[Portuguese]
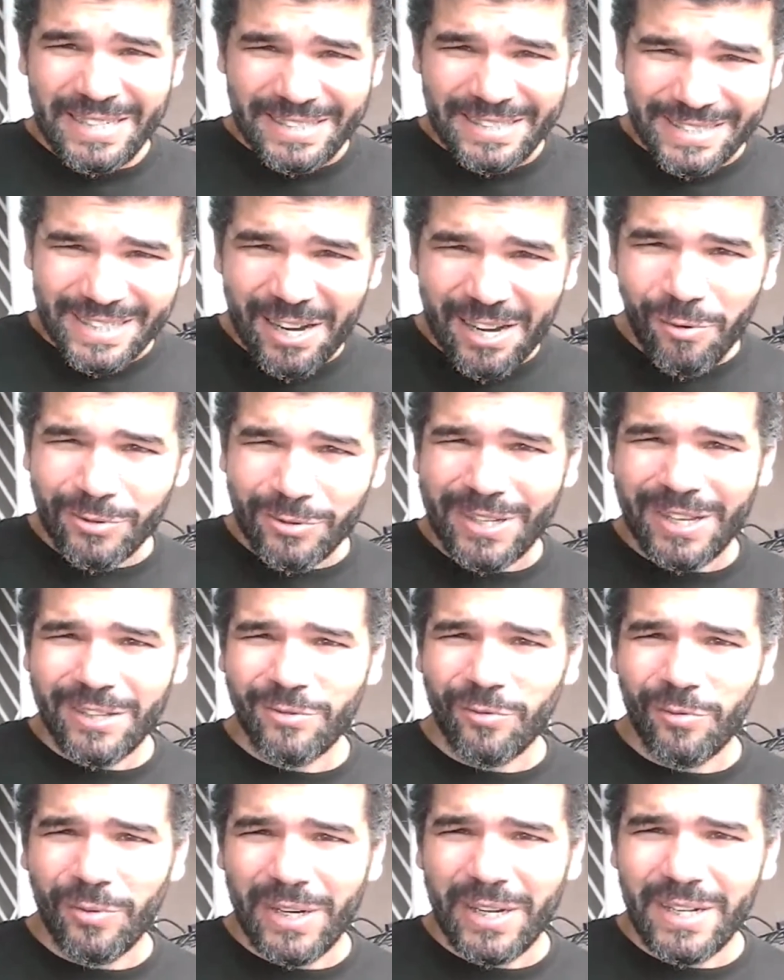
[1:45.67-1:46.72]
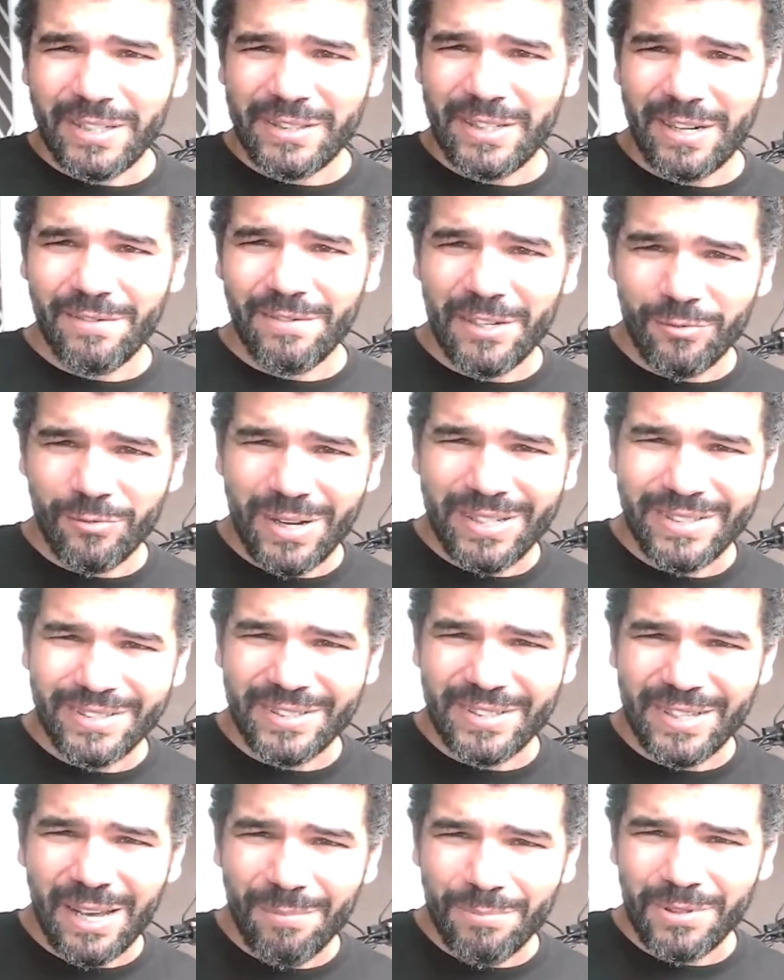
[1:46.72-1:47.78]
Entrei em contato com ele através do
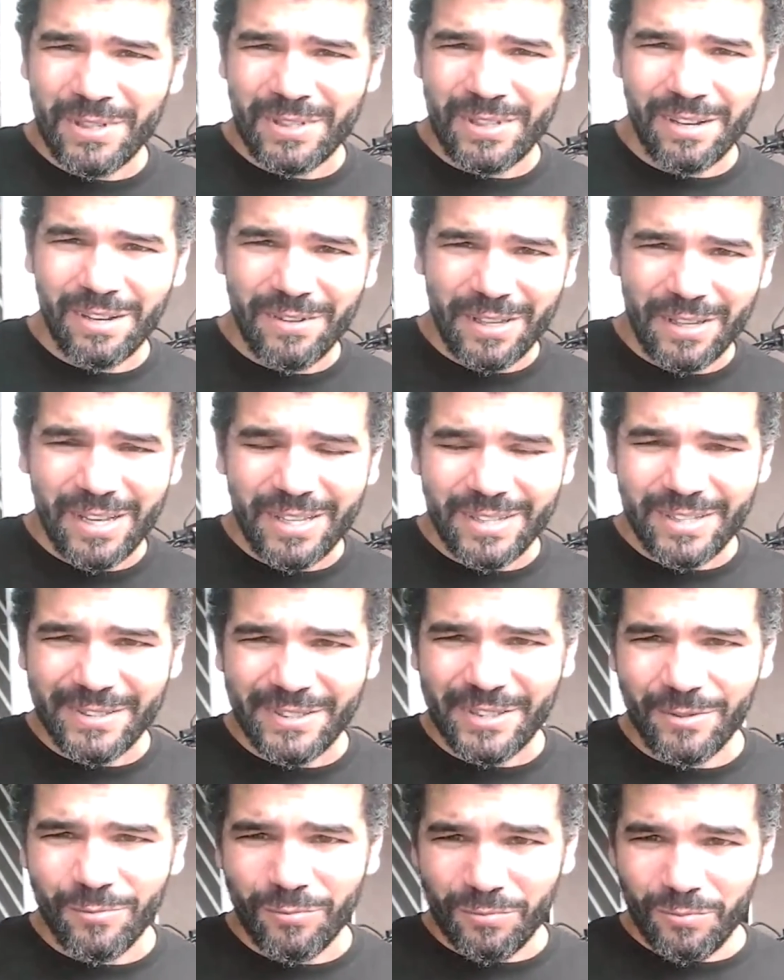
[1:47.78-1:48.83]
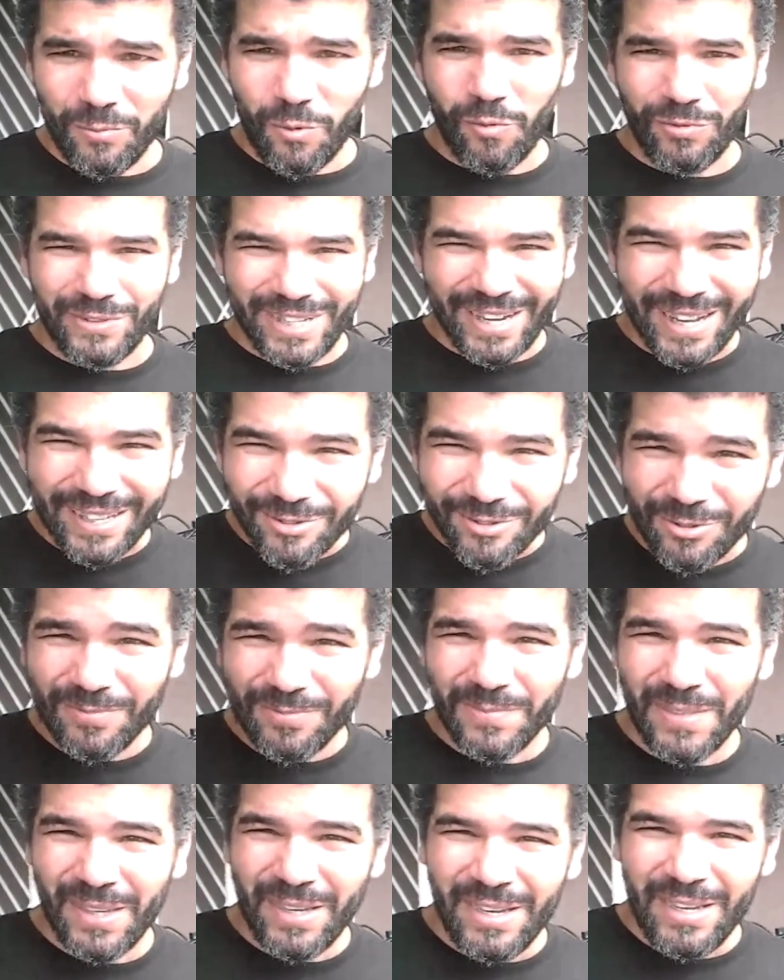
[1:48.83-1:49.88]
WhatsApp que estava lá, né? Tinha um contato
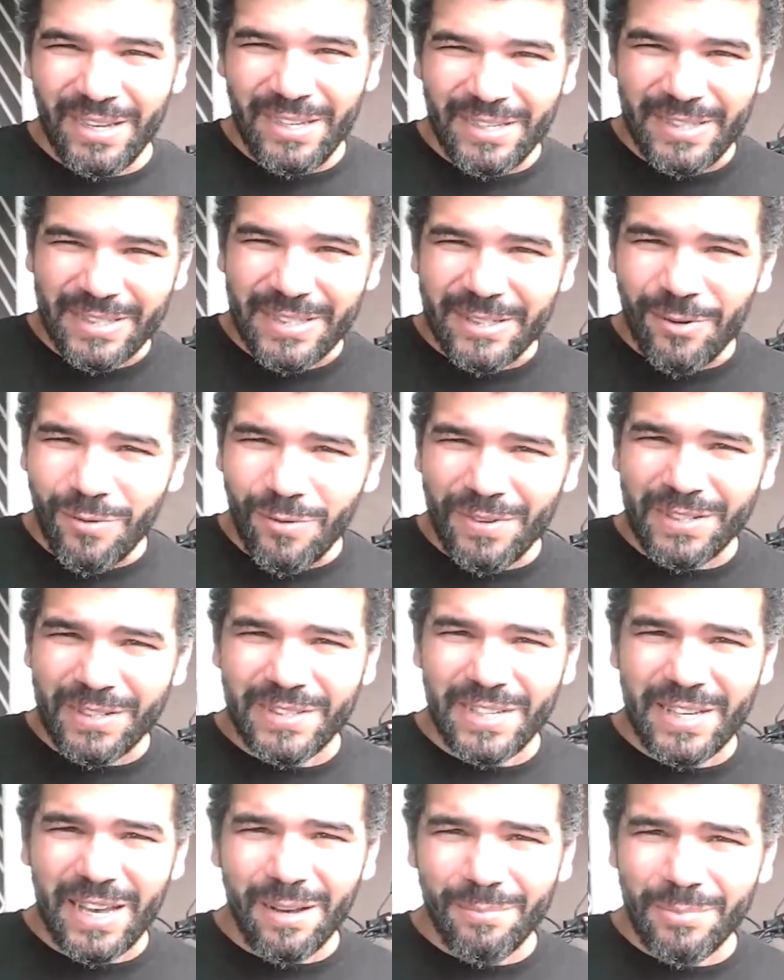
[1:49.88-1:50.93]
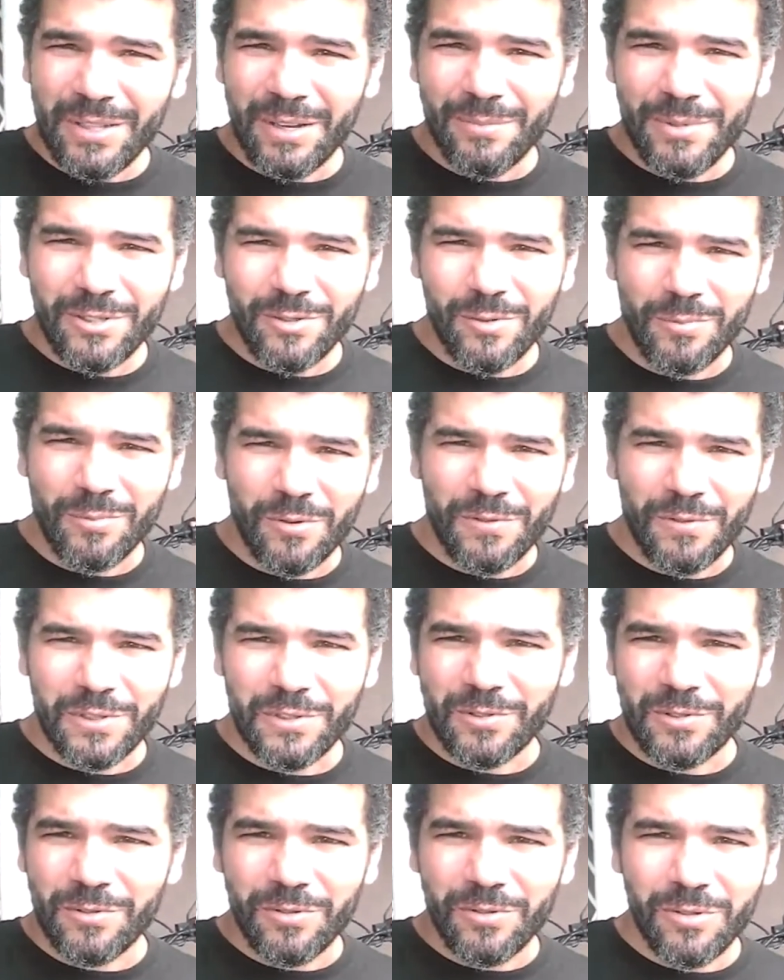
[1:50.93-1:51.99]
e conversei rapidamente com o
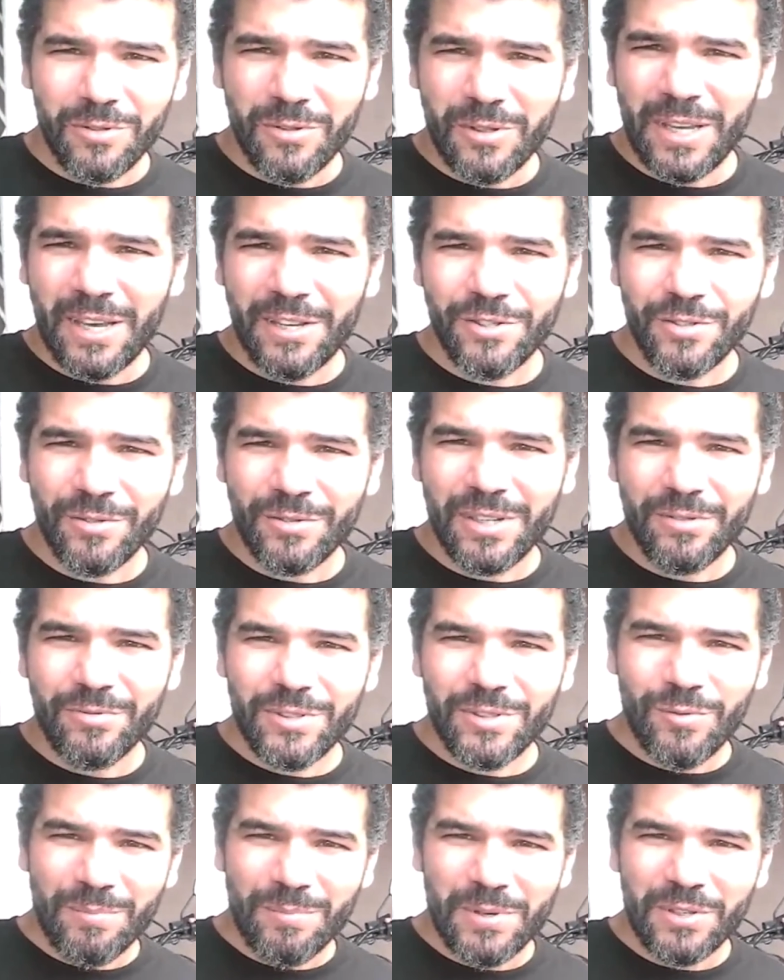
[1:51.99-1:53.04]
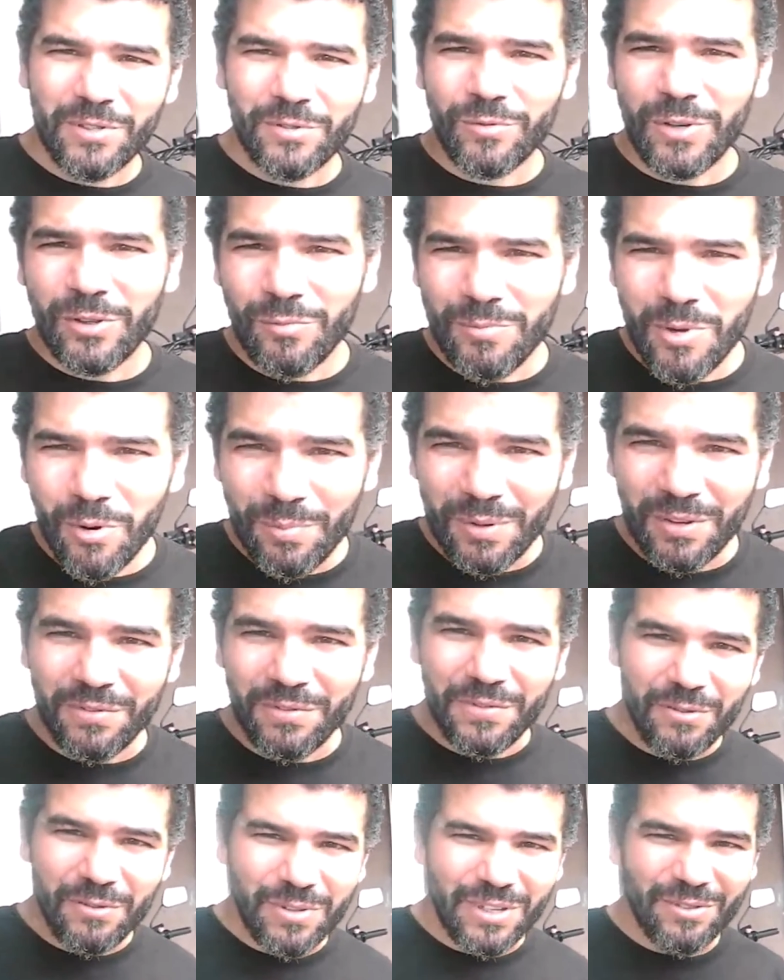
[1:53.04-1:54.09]
professor, questionando se uma pessoa do meu
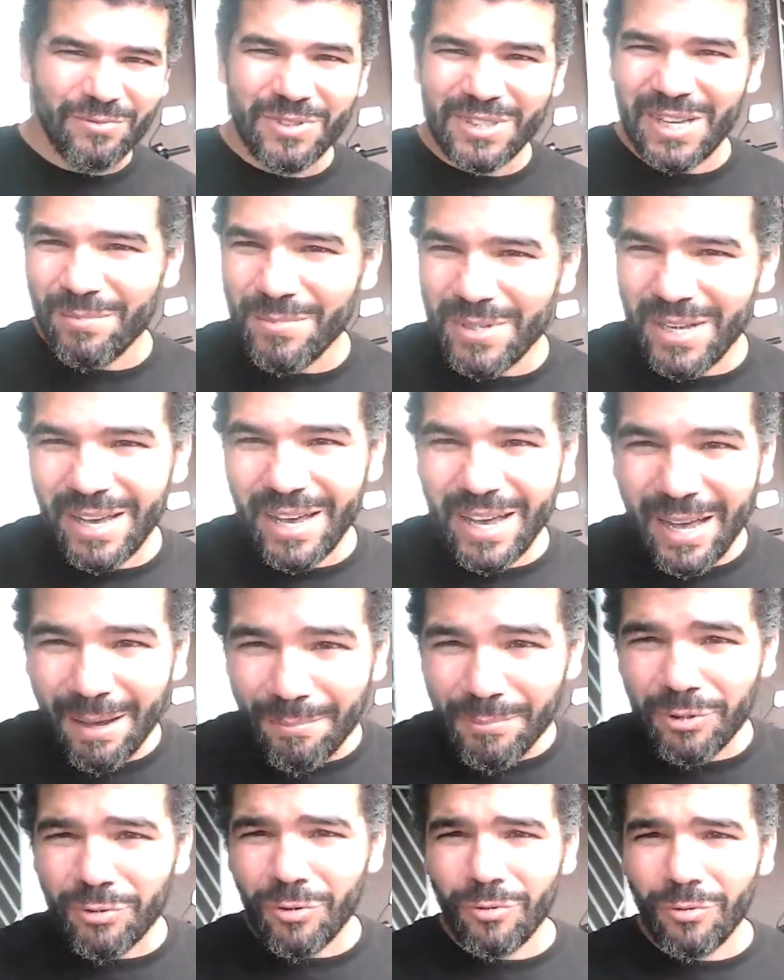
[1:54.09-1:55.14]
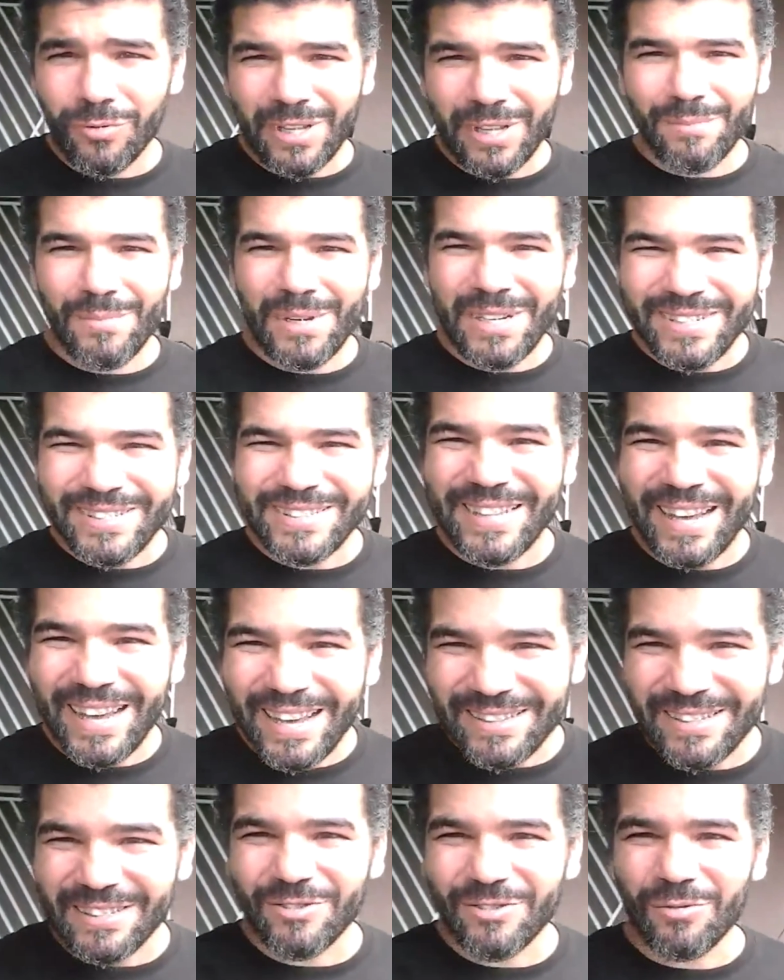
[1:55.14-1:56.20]
perfil que não sabia absolutamente
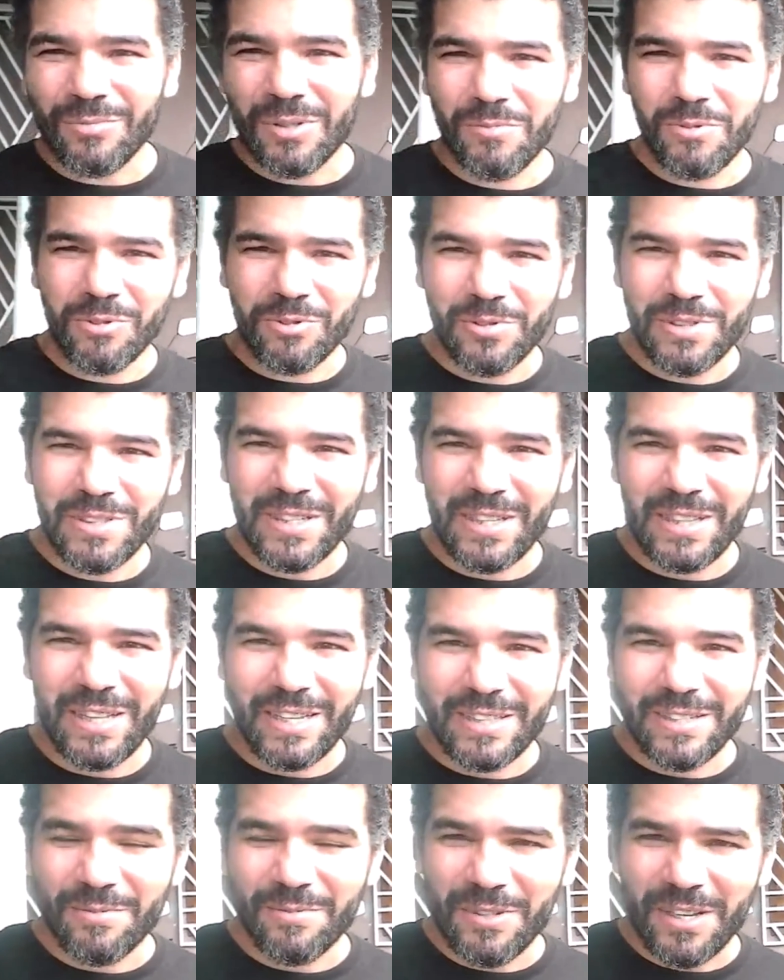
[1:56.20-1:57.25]
nada sobre motocicleta.